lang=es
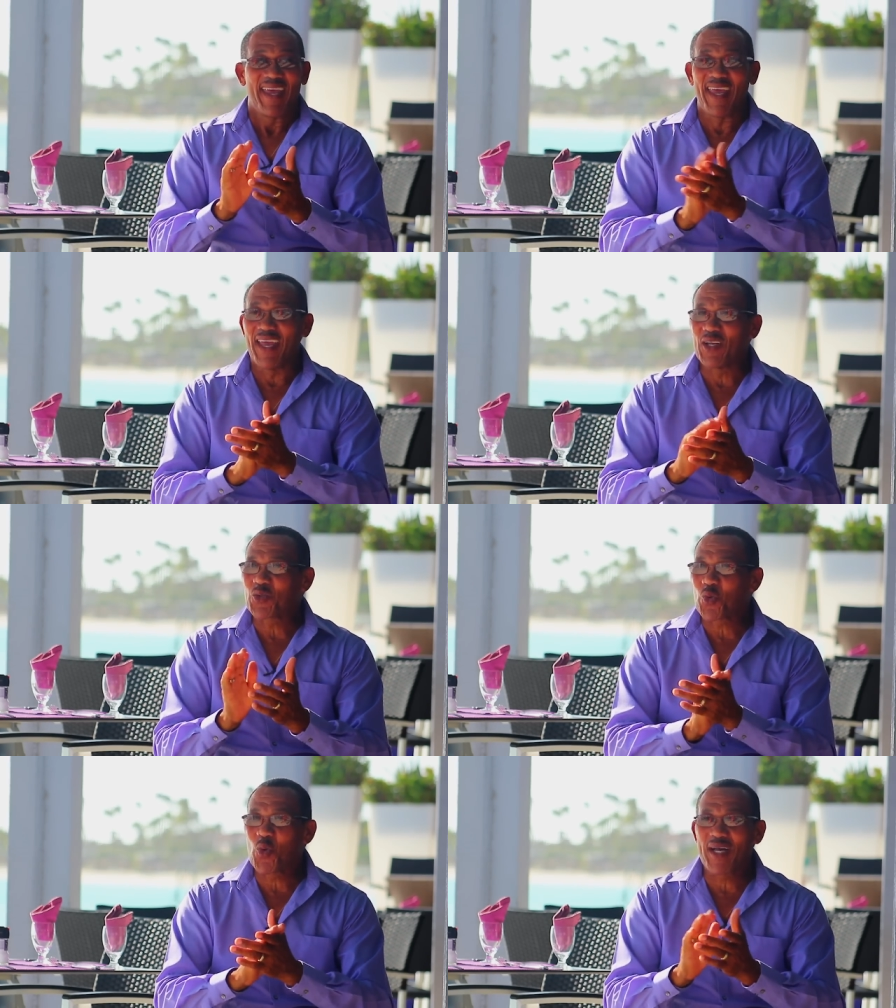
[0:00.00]

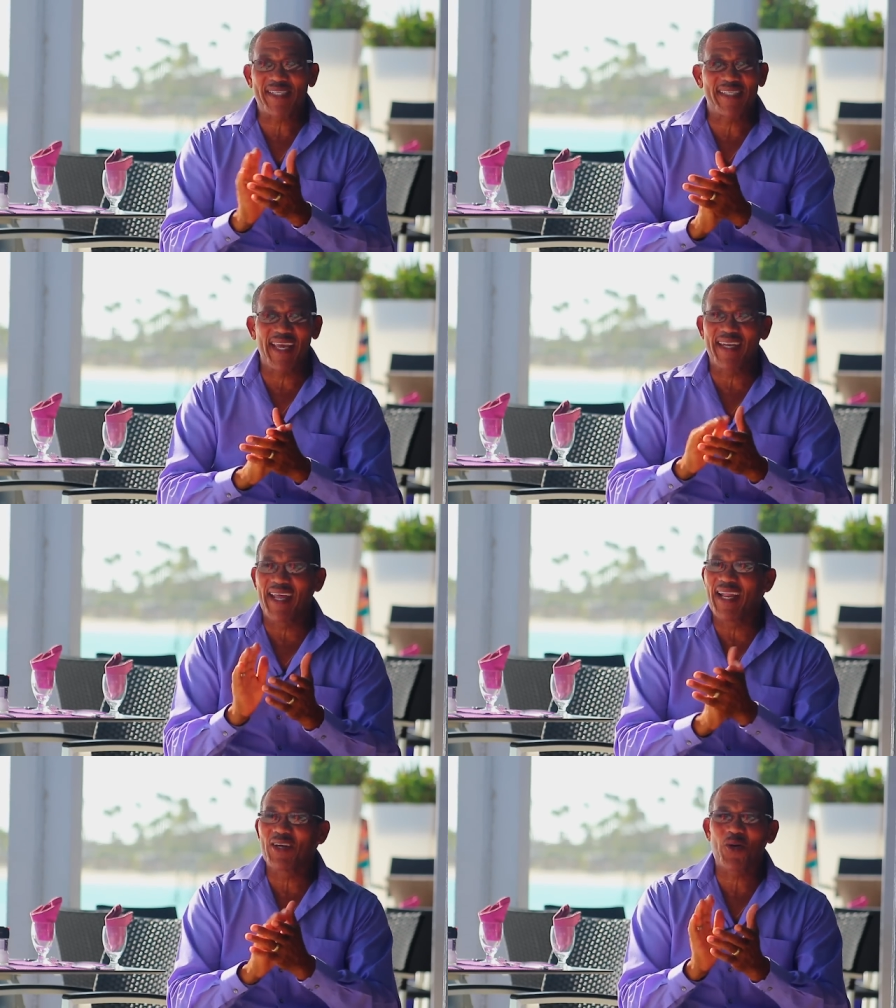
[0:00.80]
entro así
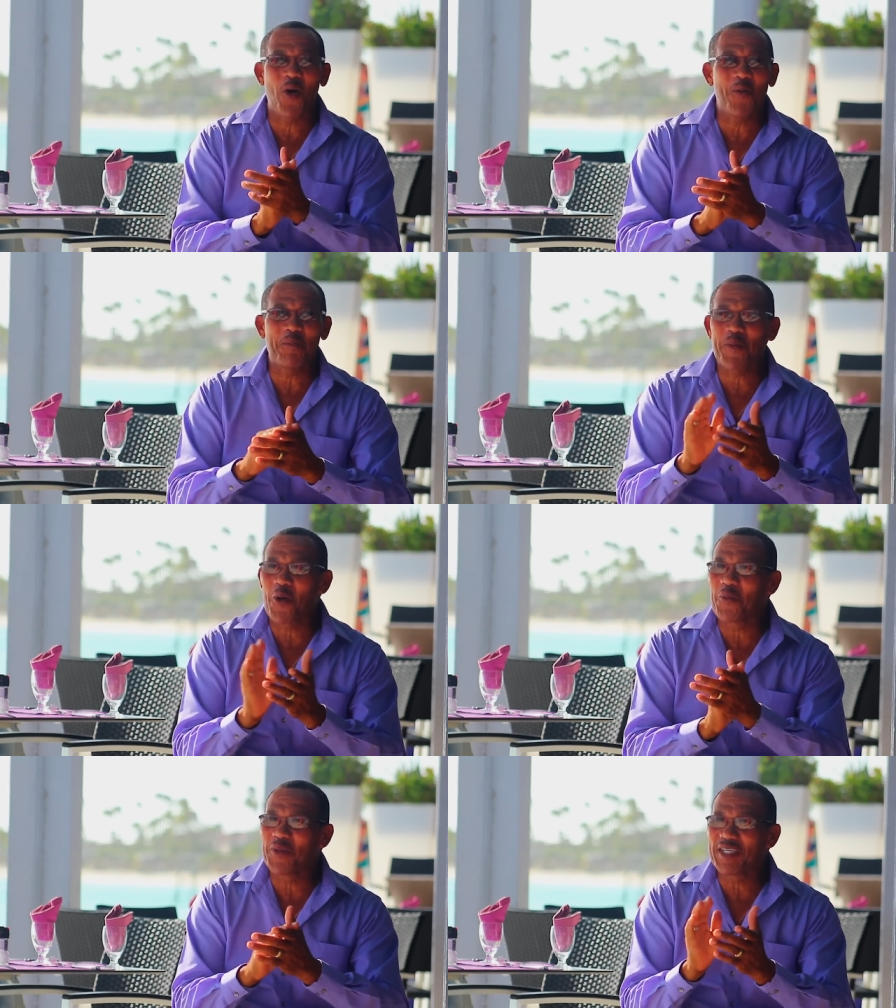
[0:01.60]
en el
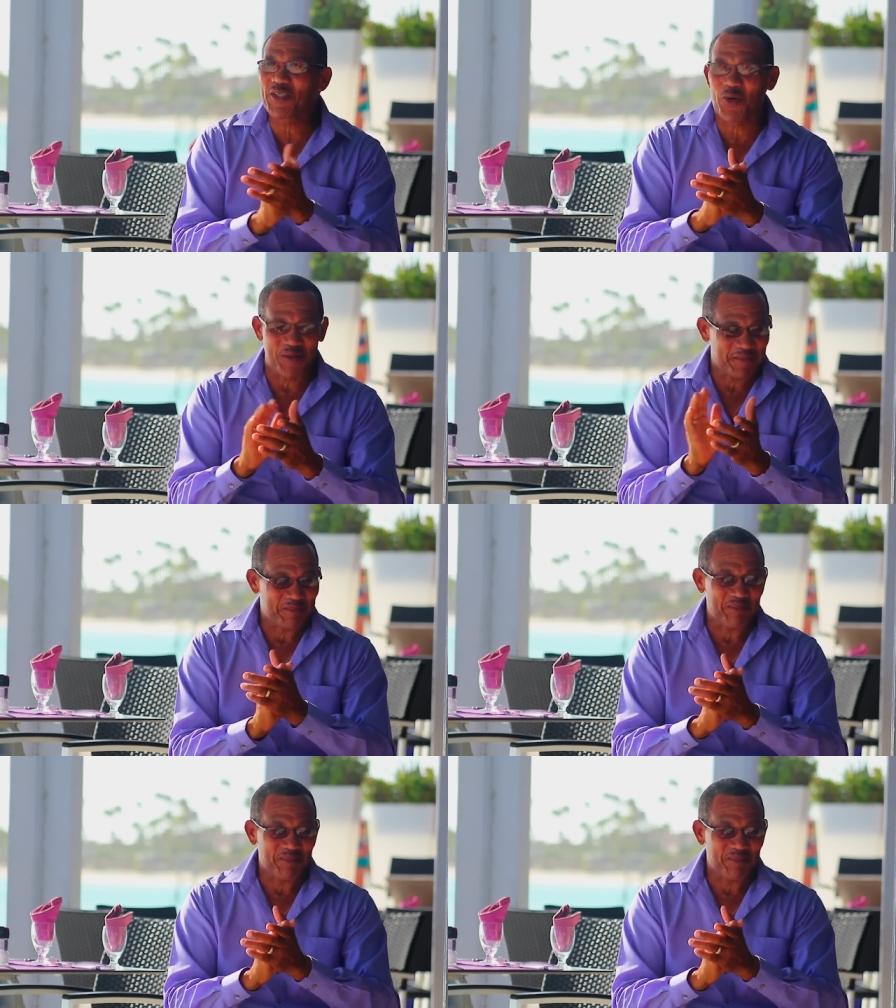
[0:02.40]
compromiso,